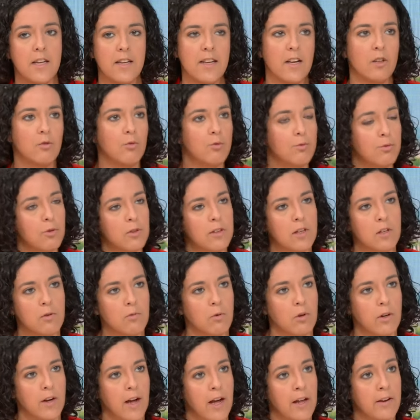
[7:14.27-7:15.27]
Et à tous ceux qui nous
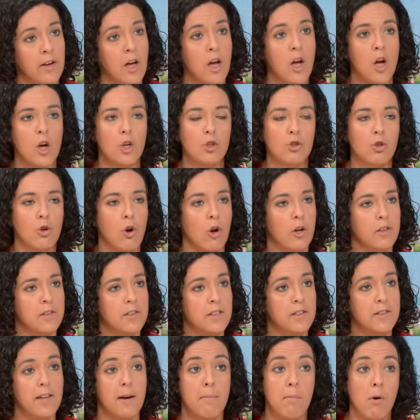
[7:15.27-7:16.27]
regardent, je leur
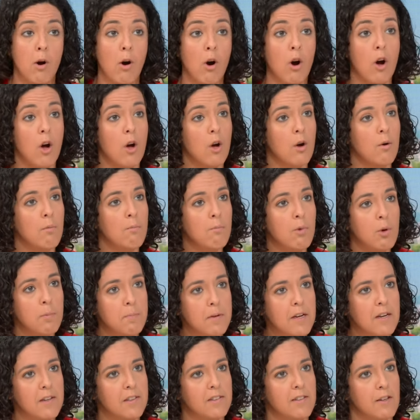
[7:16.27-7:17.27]
dis d'abord
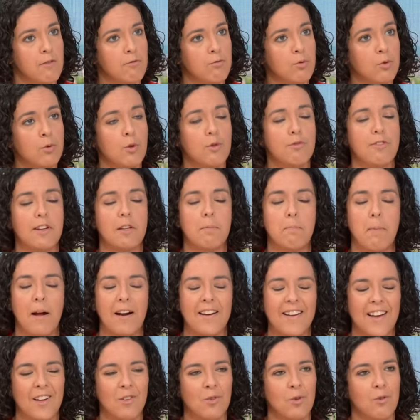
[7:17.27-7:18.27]
mobilisez-vous, ne faites pas le
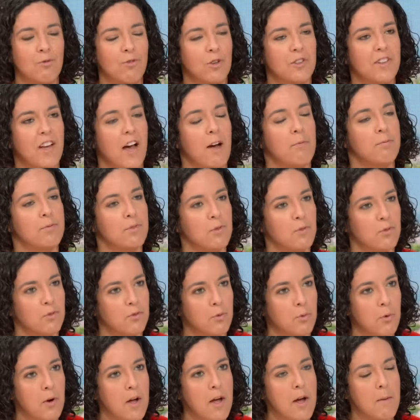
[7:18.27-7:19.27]
cadeau de votre
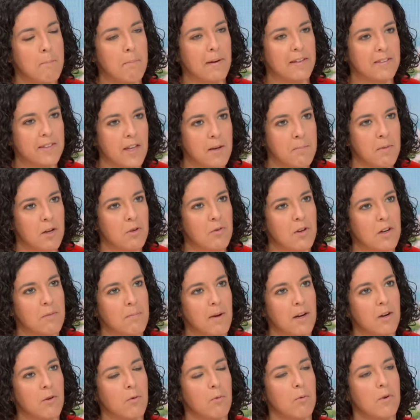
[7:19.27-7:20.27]
abstention, parce qu'Emmanuel
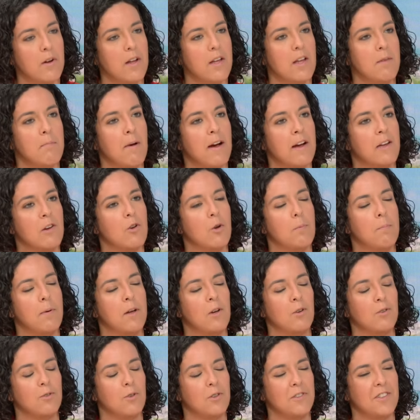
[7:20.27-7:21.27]
Macron et Marine Le
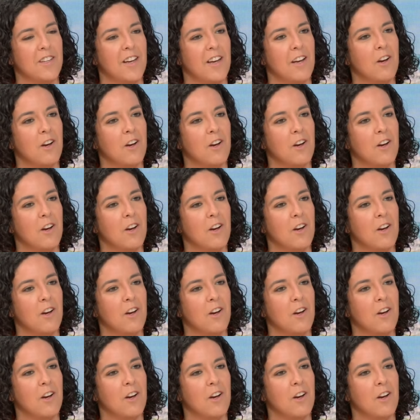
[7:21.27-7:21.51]
Pen en sortiraient